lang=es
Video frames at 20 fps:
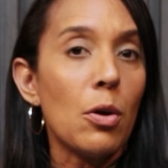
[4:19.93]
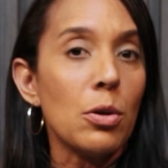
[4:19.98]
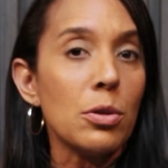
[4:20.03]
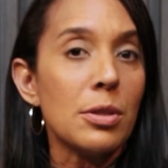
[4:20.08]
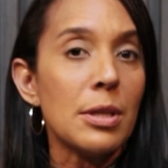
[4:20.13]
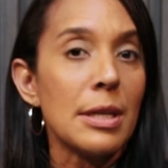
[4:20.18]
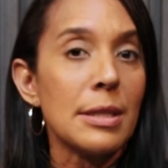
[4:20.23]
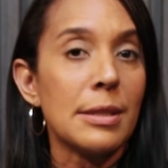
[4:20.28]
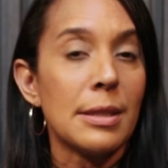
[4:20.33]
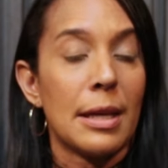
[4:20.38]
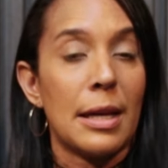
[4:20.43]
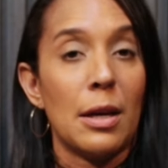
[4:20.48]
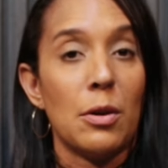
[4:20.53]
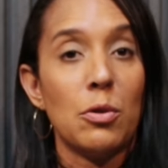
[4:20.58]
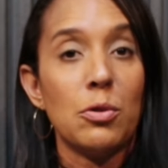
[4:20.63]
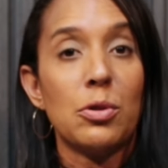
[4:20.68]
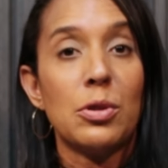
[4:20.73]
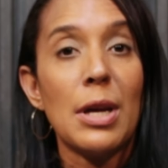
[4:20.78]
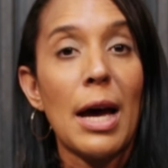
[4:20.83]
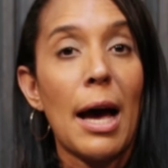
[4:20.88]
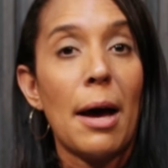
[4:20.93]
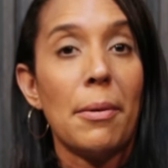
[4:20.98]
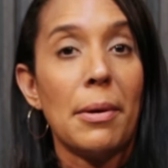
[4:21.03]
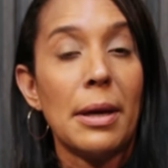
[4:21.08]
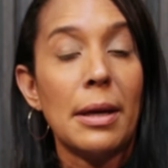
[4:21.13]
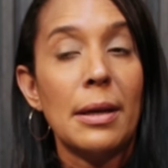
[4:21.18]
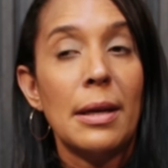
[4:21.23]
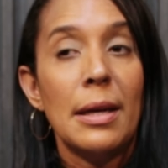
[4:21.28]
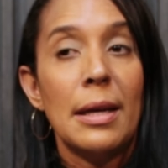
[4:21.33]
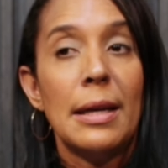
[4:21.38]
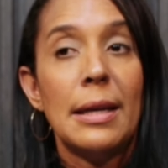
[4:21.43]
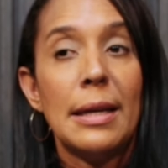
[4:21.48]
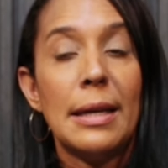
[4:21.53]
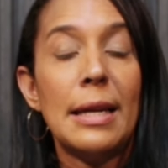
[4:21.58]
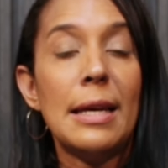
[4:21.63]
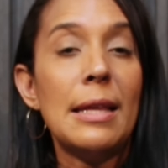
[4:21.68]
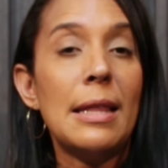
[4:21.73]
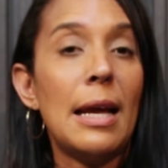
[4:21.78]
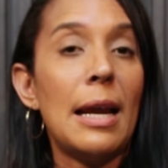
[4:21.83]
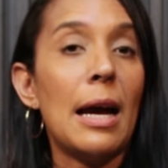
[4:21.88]
cosas que no sabe
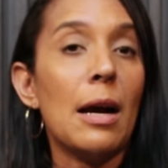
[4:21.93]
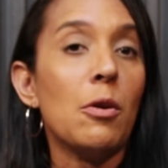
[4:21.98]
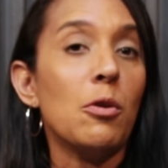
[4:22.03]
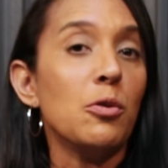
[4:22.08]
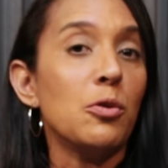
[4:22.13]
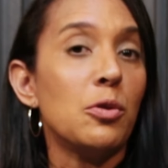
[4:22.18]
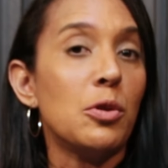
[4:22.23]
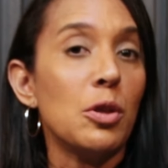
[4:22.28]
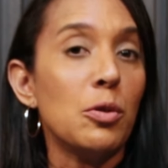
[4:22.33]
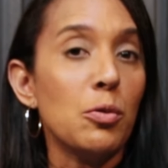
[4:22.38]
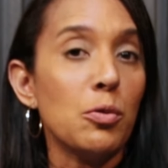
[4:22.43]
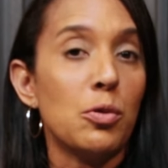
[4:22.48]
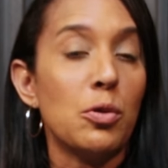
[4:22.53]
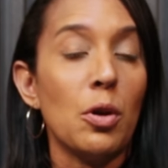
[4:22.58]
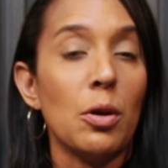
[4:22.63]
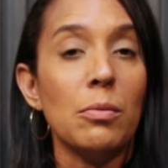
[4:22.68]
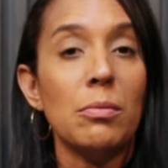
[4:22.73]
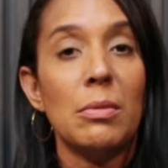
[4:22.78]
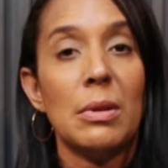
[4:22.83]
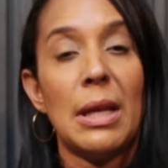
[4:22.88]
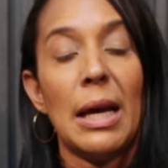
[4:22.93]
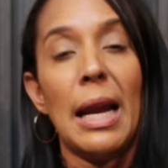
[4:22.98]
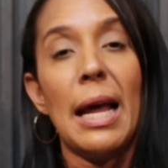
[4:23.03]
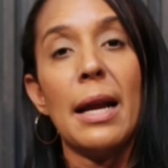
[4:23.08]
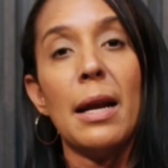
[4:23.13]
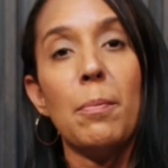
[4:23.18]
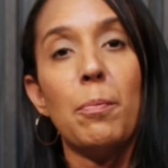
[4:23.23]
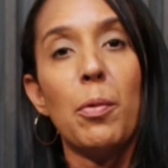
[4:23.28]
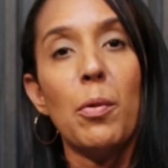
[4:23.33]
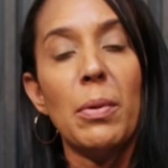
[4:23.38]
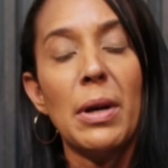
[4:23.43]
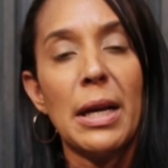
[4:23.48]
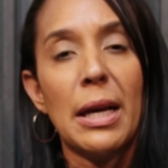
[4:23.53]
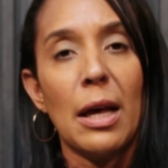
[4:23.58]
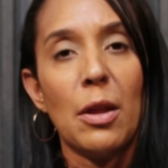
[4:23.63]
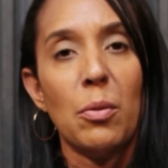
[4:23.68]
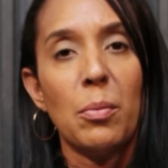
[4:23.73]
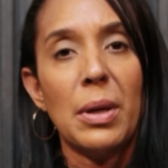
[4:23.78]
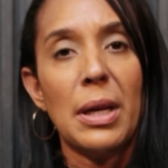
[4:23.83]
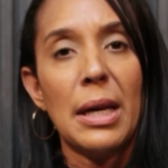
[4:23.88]
ni de la constitución de la
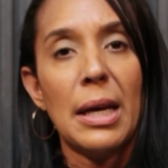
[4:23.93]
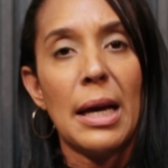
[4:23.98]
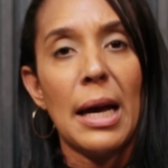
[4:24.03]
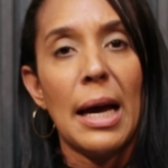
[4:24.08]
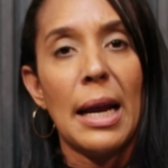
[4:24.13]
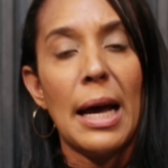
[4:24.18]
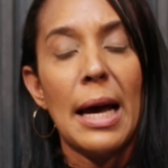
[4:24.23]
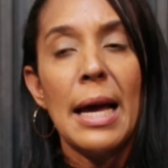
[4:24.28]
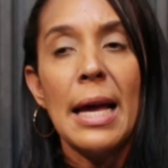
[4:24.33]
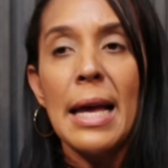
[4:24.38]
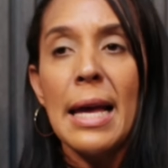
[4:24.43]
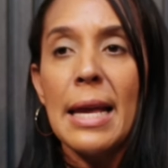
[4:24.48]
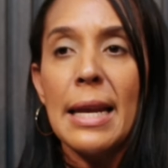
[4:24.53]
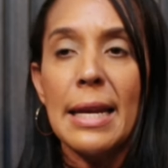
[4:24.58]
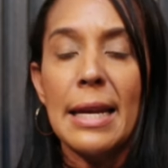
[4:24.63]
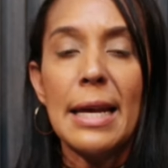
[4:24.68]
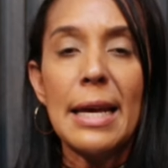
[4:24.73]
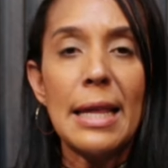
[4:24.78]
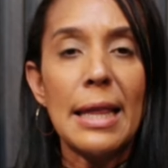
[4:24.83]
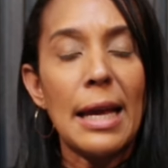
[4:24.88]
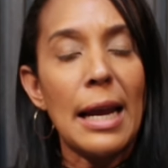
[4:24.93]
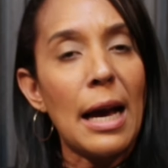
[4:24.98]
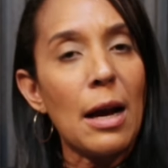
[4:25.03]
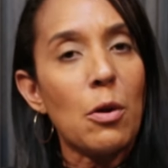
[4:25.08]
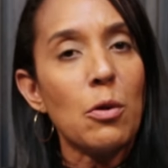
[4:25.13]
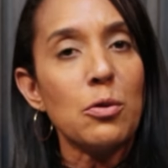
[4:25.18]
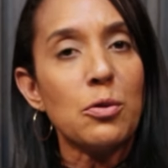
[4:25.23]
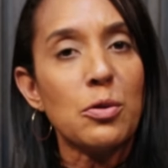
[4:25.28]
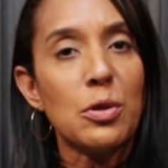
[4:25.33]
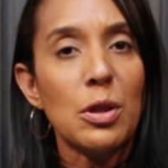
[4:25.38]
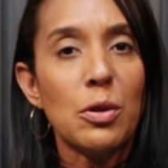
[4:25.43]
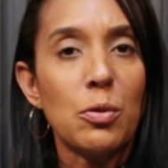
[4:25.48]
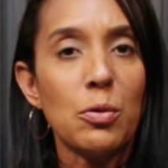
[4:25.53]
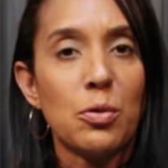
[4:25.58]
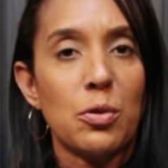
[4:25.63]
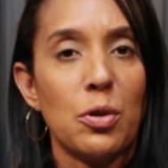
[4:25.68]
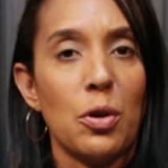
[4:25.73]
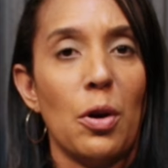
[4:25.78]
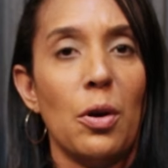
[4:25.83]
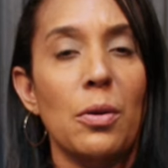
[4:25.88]
República Dominicana ni de la
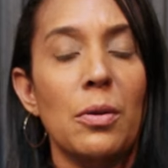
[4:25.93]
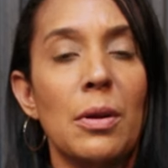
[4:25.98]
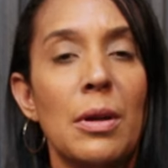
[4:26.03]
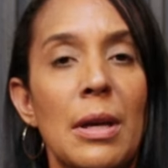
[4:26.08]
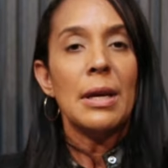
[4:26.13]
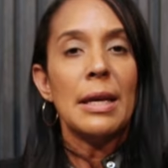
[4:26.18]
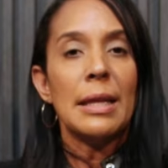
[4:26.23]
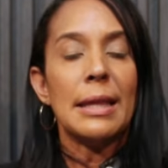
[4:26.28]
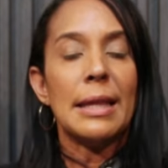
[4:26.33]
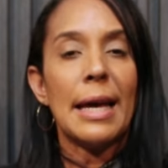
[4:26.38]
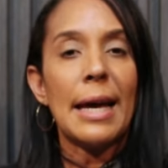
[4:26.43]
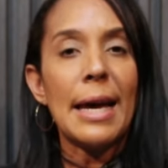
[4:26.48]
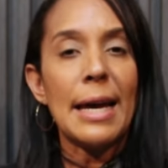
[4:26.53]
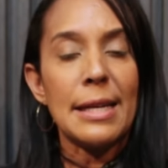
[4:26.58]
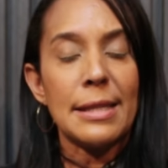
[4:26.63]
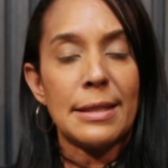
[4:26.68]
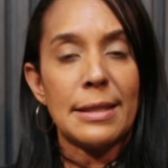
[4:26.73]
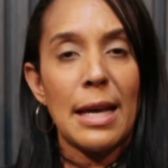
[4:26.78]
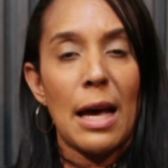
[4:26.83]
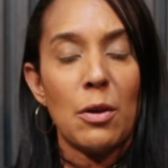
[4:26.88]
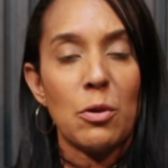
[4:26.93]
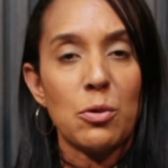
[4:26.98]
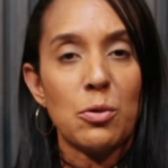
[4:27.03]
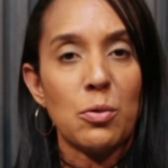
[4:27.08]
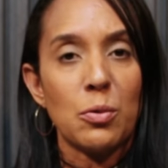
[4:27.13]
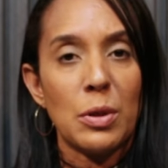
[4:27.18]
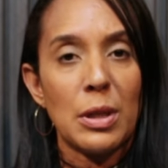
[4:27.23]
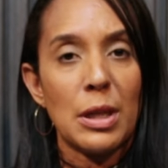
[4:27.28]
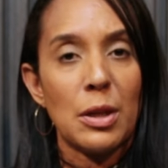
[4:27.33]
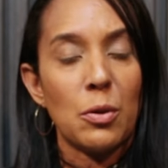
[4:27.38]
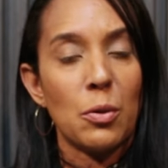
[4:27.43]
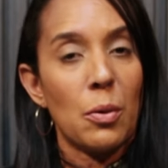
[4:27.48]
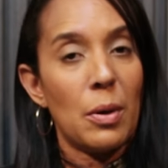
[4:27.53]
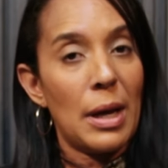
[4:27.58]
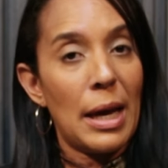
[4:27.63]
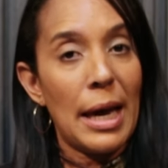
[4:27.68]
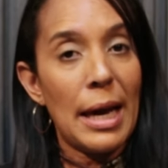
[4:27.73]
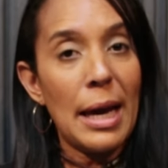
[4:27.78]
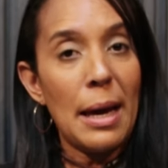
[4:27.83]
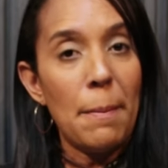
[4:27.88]
constitución de Estados Unidos.
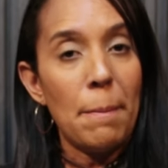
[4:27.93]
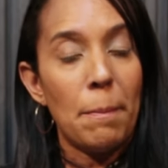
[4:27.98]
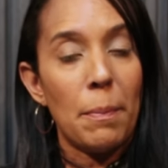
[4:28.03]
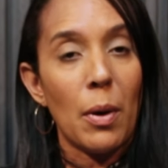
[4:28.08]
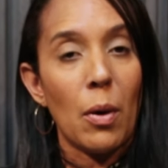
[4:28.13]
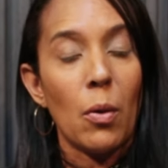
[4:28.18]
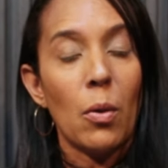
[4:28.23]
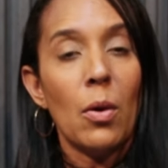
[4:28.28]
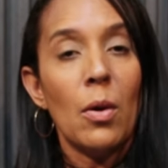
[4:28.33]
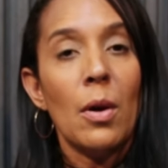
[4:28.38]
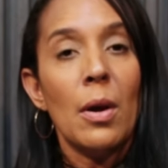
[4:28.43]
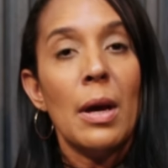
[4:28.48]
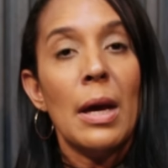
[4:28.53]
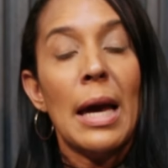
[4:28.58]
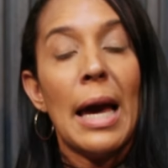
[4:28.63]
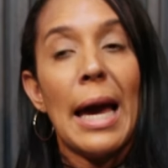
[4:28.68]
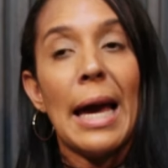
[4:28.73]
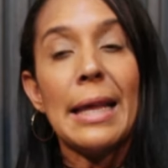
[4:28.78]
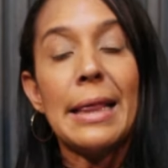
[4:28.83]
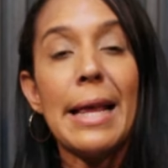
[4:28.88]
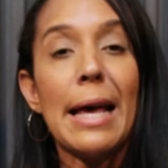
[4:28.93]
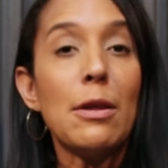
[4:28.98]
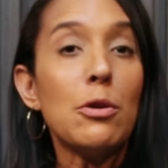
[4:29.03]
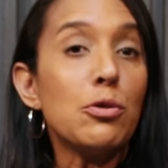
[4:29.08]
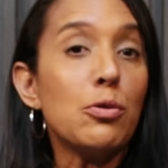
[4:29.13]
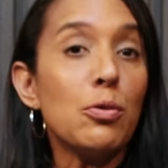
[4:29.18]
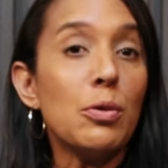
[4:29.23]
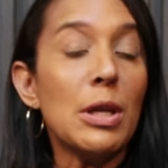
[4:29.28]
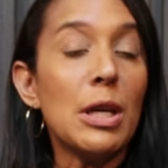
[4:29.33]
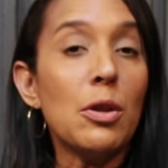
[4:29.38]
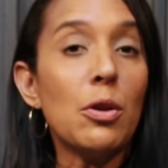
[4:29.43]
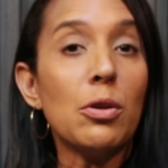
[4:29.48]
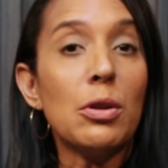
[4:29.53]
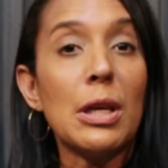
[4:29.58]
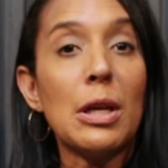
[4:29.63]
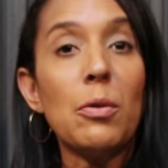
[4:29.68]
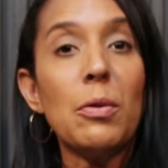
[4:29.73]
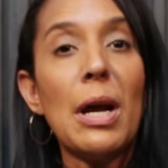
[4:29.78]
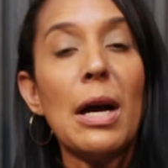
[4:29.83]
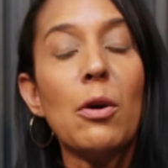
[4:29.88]
Ejemplo, Estados Unidos
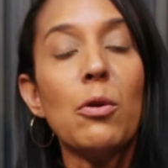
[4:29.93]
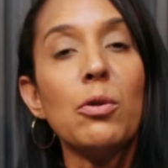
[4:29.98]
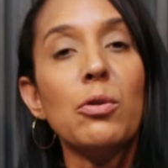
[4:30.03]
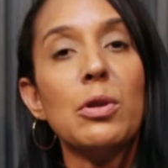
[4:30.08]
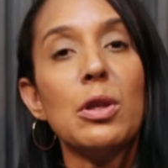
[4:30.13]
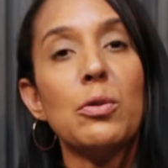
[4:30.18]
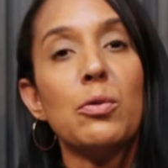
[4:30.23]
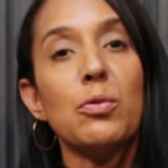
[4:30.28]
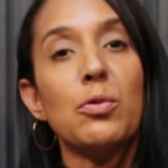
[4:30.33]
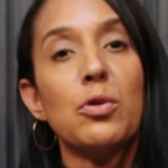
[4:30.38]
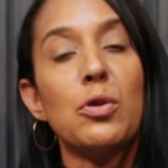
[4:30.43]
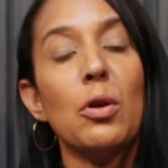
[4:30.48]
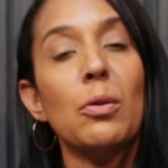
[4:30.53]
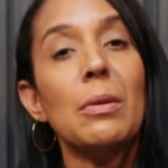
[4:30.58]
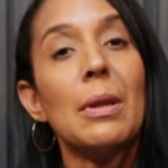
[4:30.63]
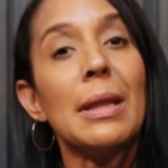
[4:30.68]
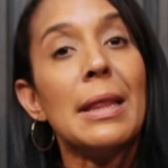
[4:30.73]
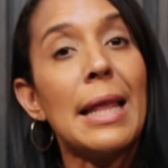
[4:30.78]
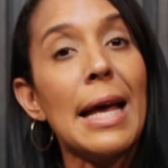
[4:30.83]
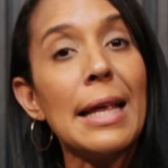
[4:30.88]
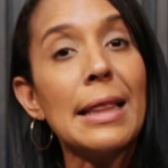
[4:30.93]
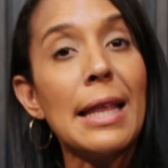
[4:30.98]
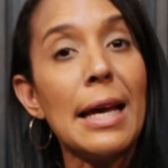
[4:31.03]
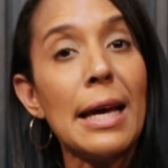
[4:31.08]
tiene una constitución de